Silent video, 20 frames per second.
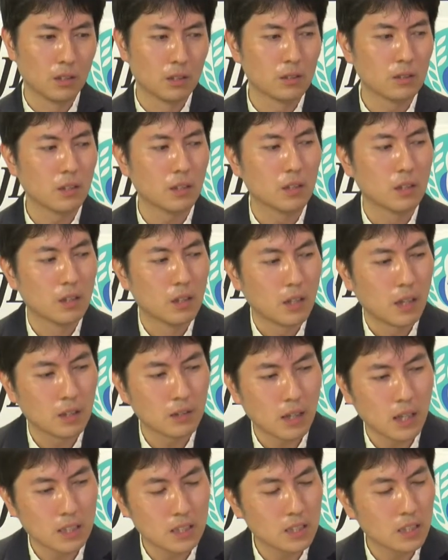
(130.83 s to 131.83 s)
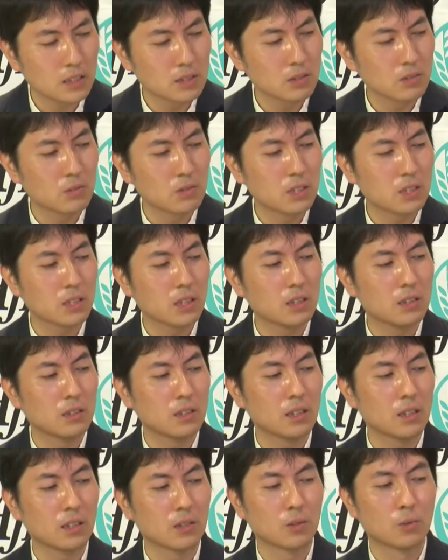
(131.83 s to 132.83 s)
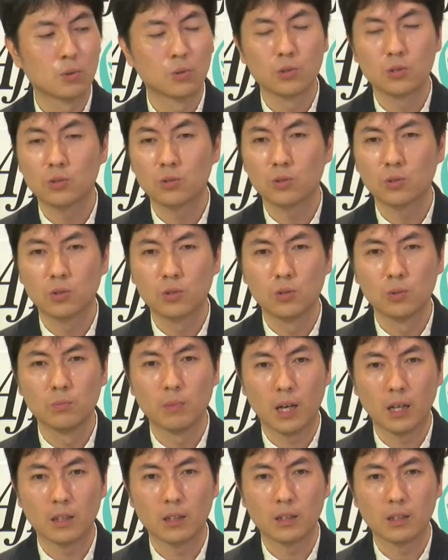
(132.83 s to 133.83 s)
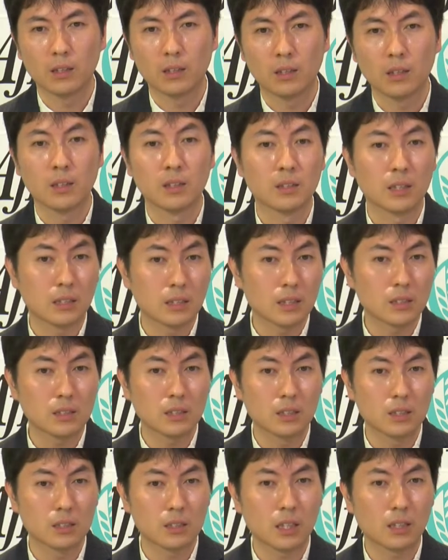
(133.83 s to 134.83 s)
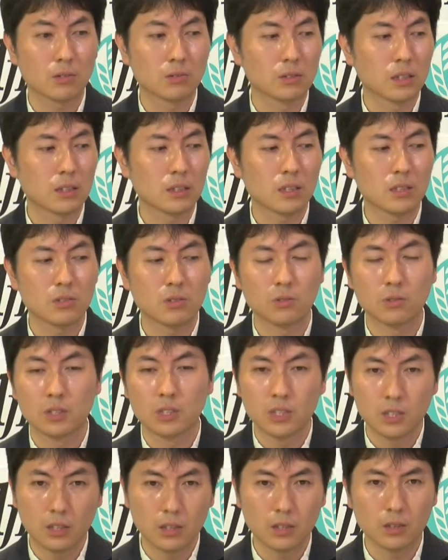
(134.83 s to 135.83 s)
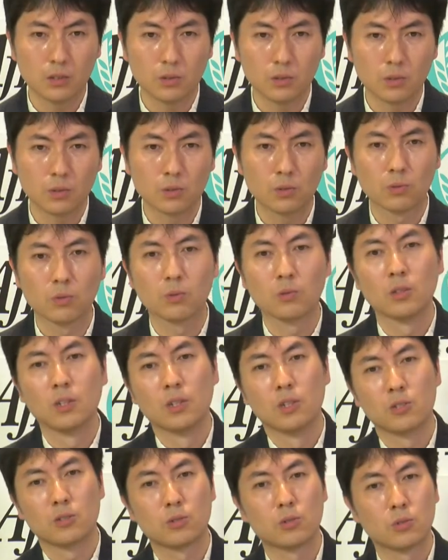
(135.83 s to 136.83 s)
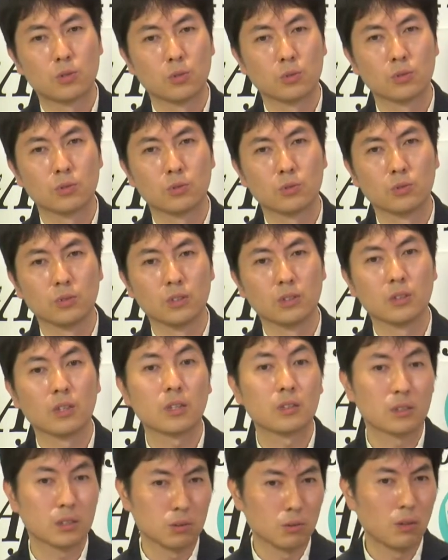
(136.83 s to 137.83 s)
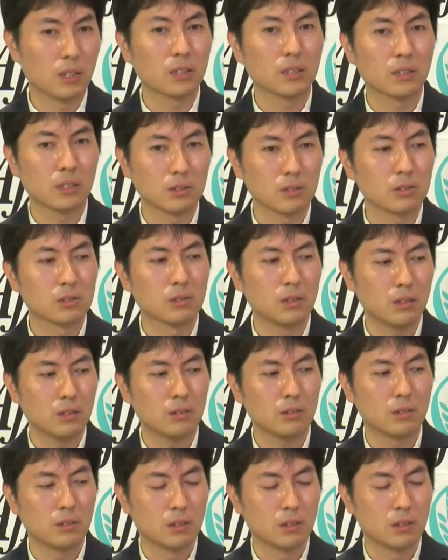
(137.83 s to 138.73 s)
であの8月の時点で59万、7171人というその出生数になっているわけなんですね